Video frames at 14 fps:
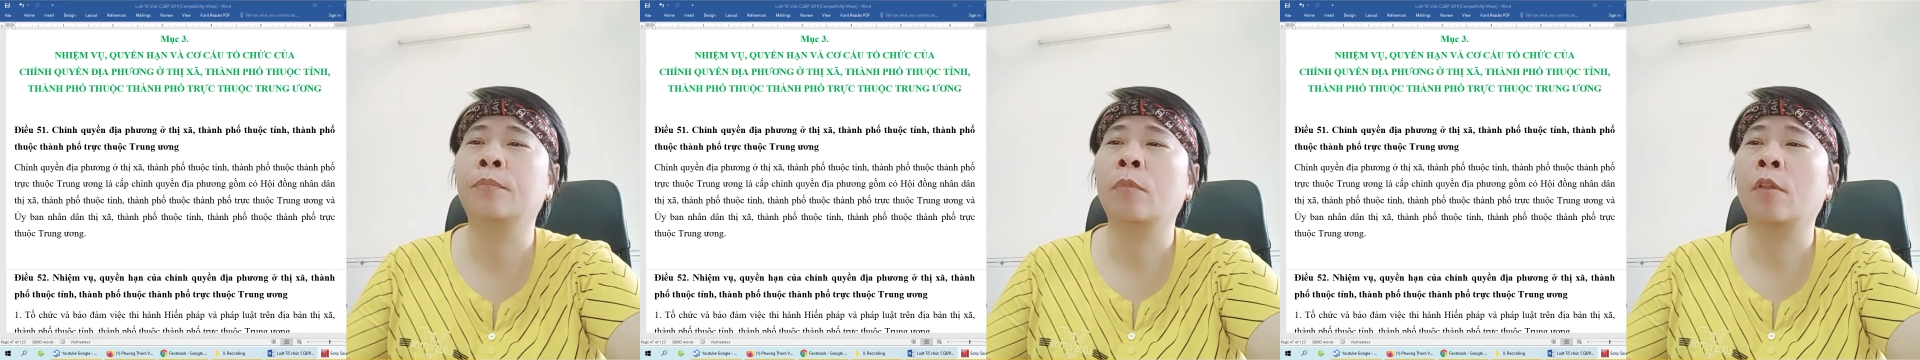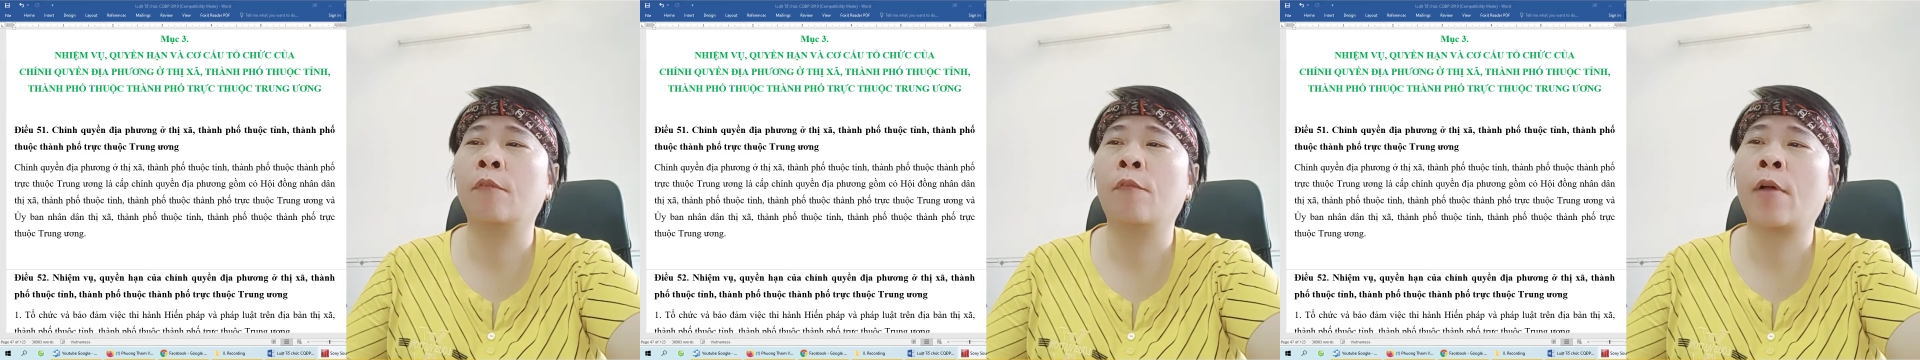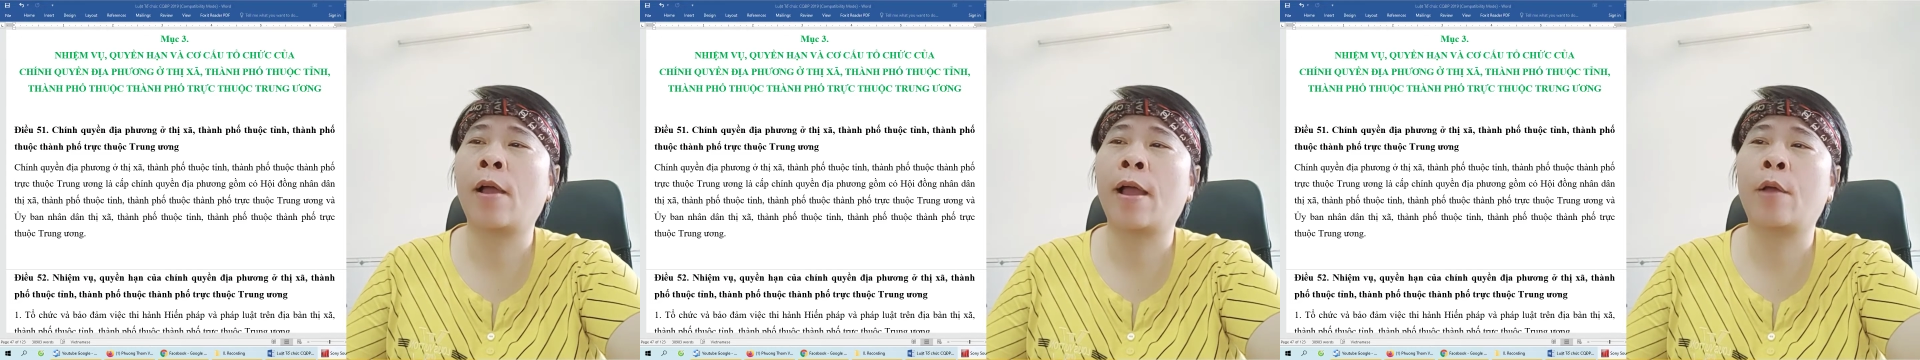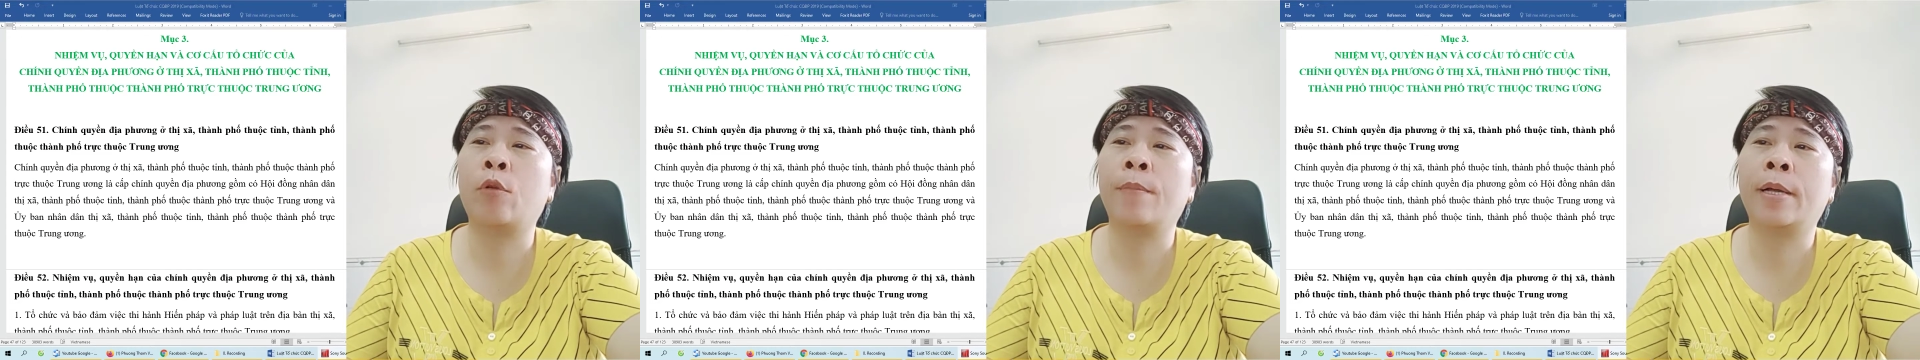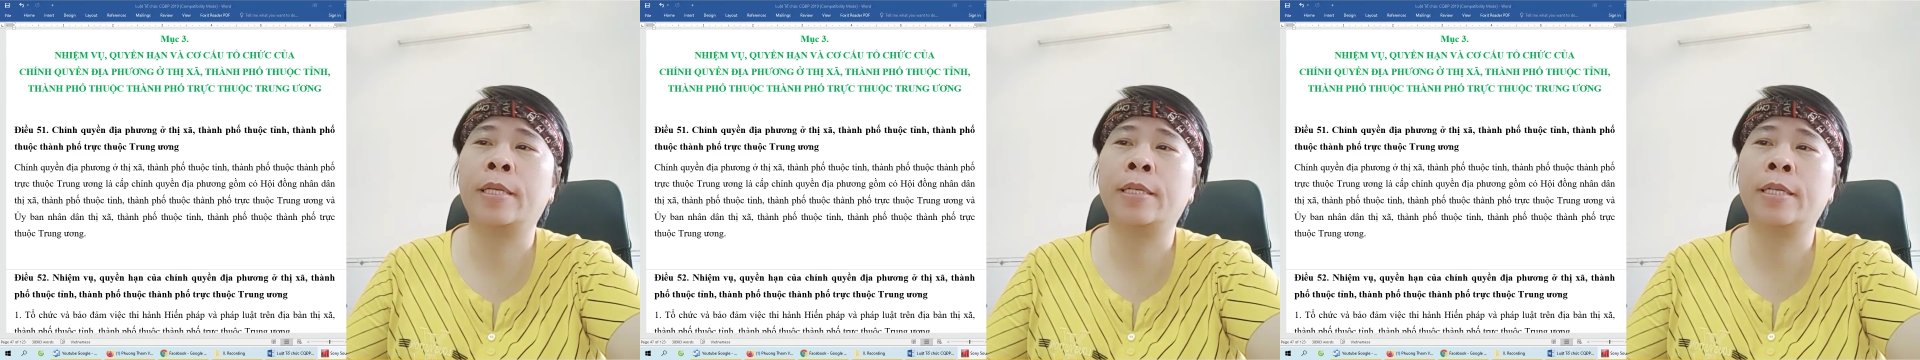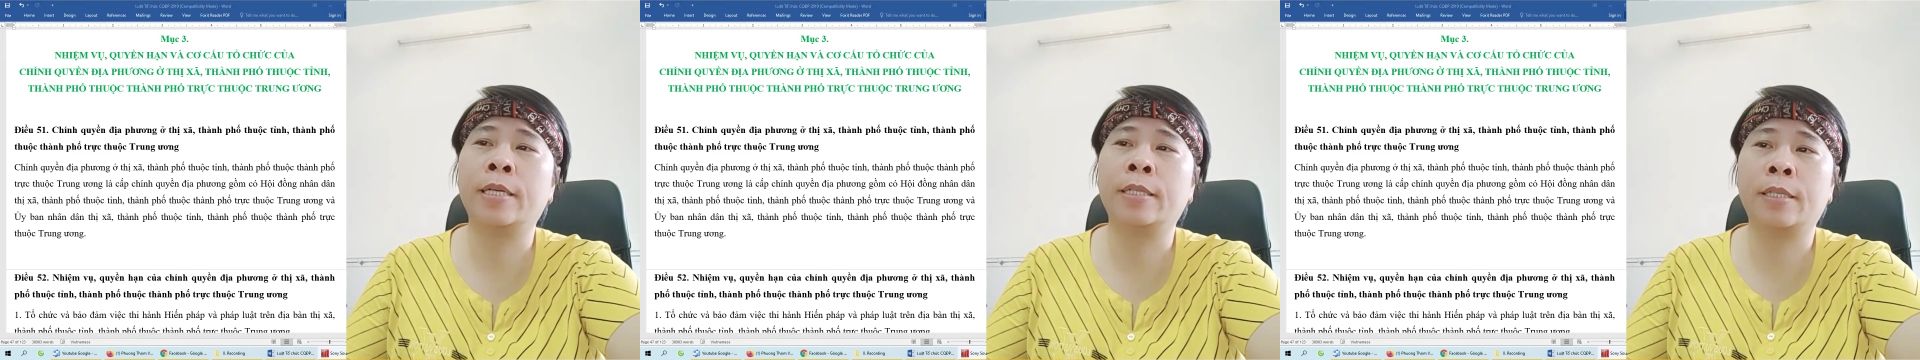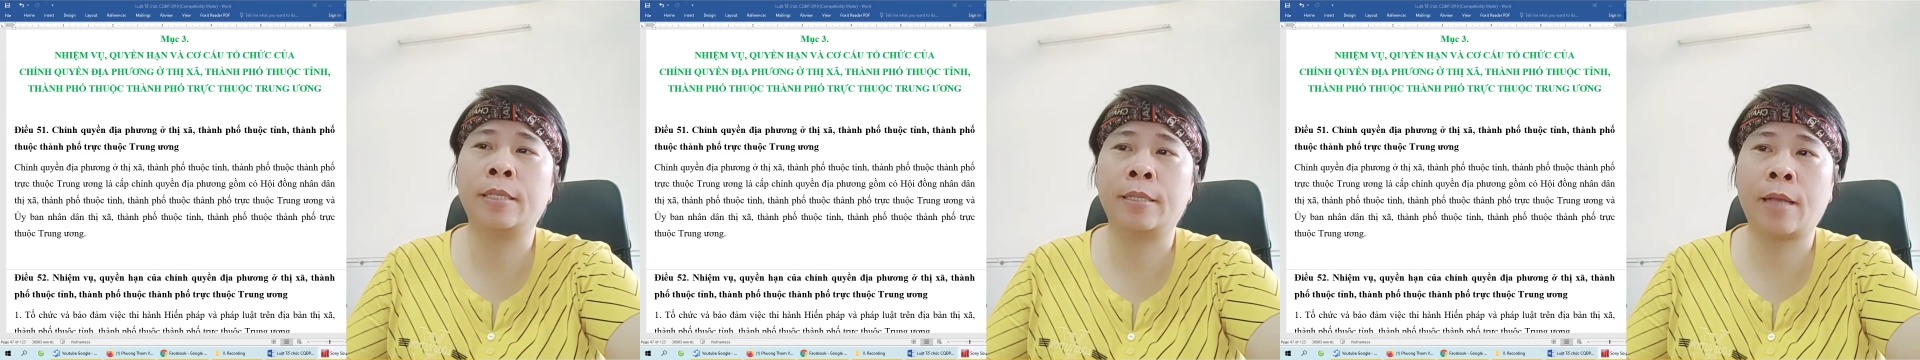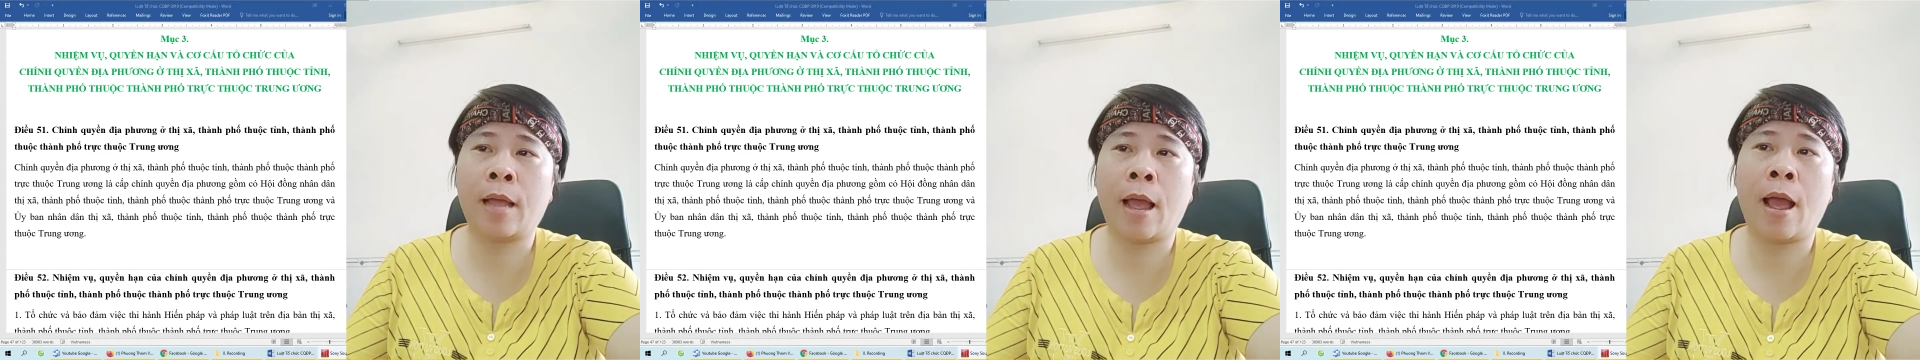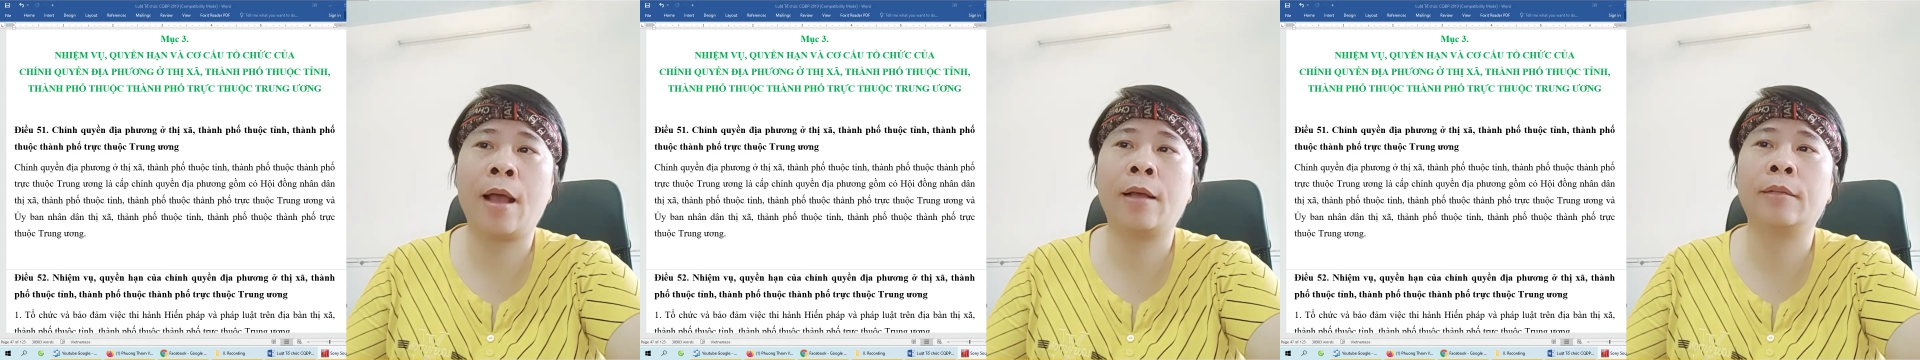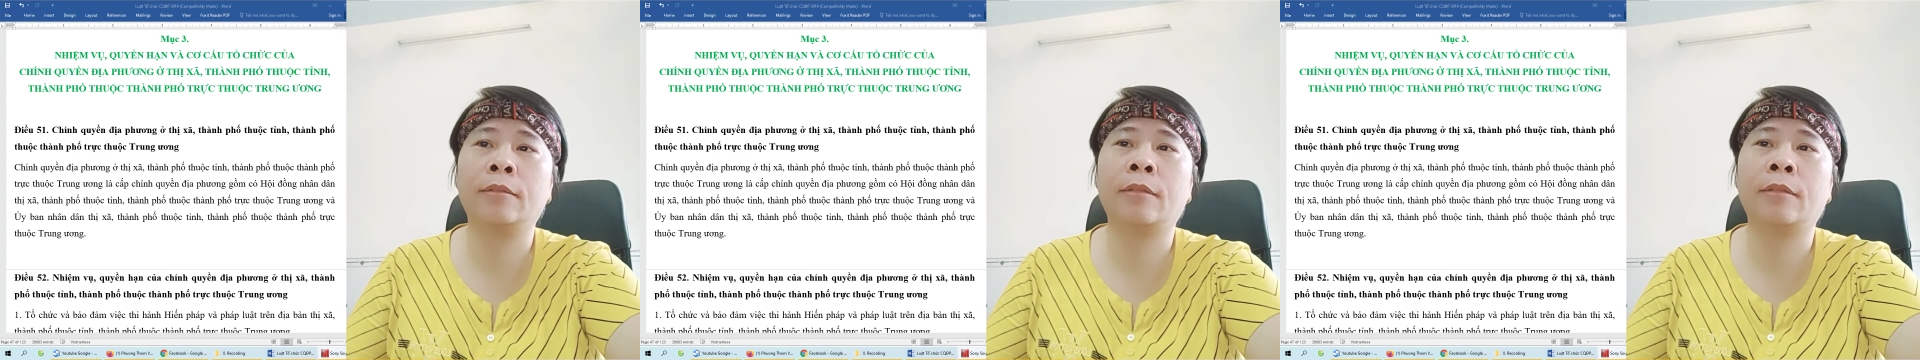và Ủy ban Nhân dân thị xã,